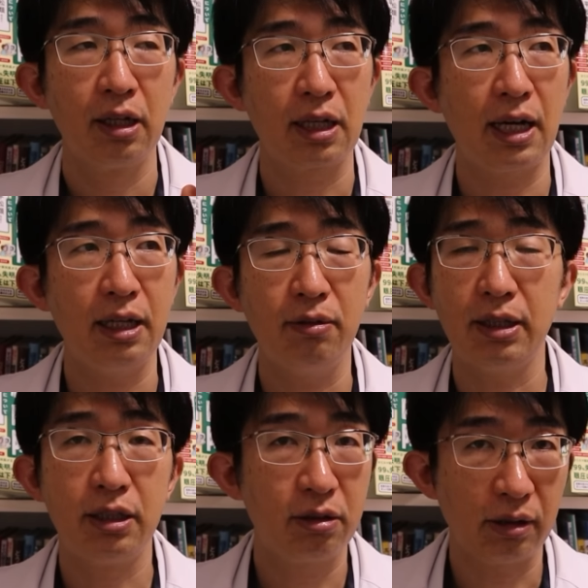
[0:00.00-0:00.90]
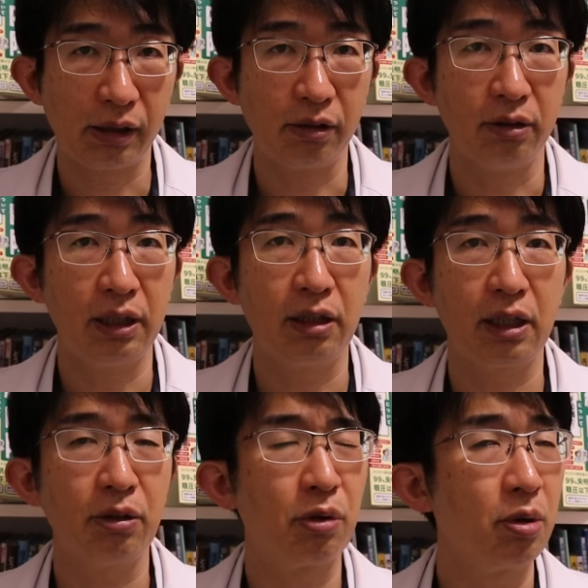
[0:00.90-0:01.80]
代わりはジクアスです
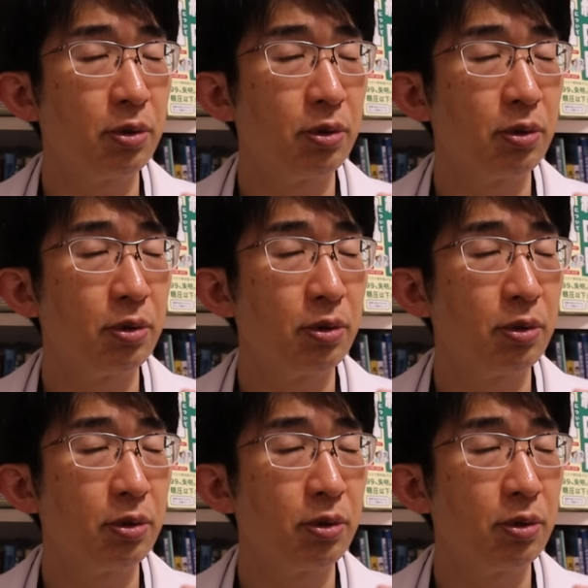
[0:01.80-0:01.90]
けど、こ